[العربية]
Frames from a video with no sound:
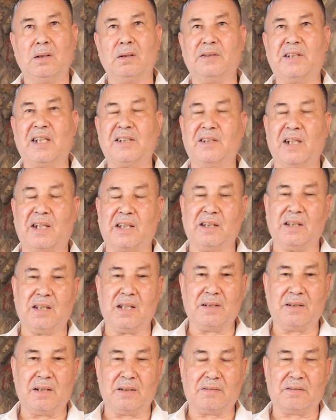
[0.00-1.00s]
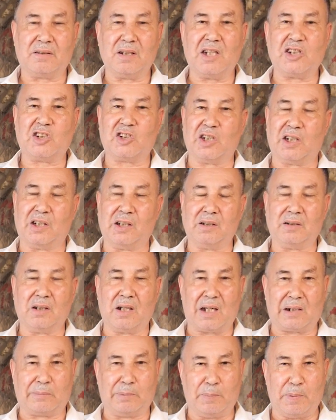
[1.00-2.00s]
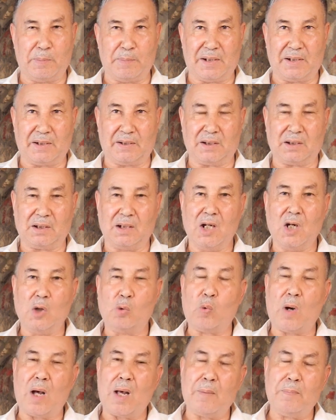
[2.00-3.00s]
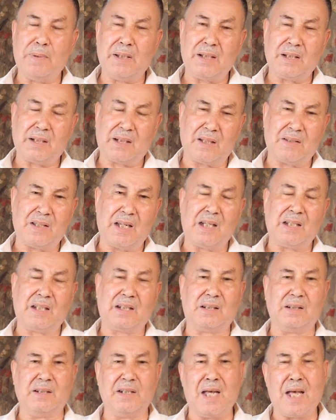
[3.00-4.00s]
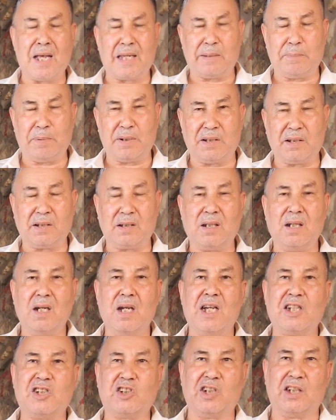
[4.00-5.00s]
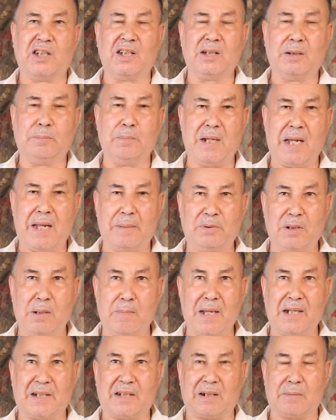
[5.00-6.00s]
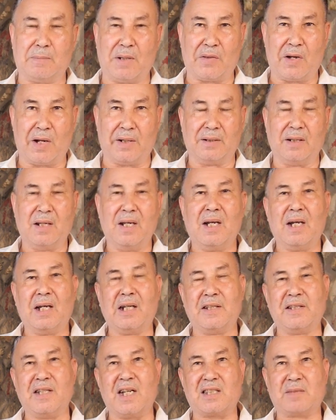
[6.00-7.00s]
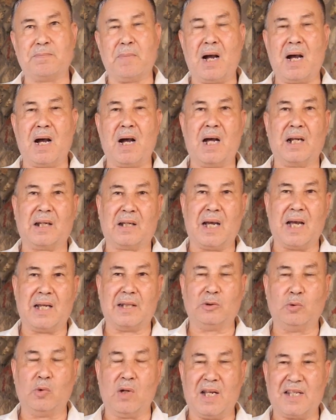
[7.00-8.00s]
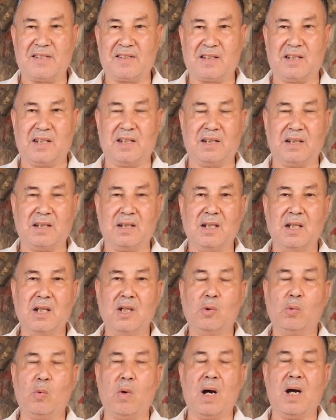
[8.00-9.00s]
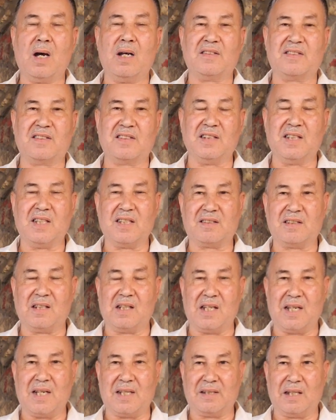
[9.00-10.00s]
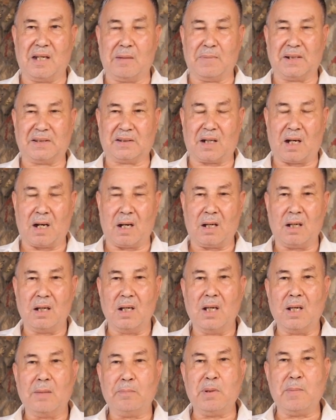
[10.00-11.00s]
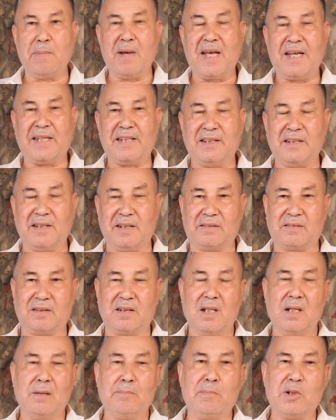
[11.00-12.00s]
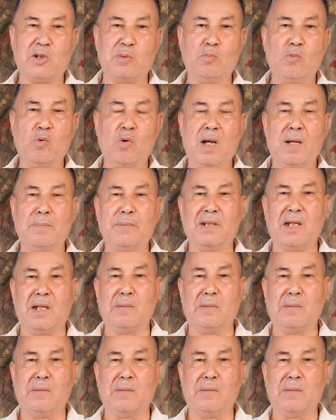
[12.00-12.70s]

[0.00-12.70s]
تحت قيادة الشهيد العربي بن مهيدي وبكذلك نائبه الشهيد بن عبد الملك رمضان الذي أصبح القائد العسكري والسياسي لهذه المنطقة بمعية مجموعة من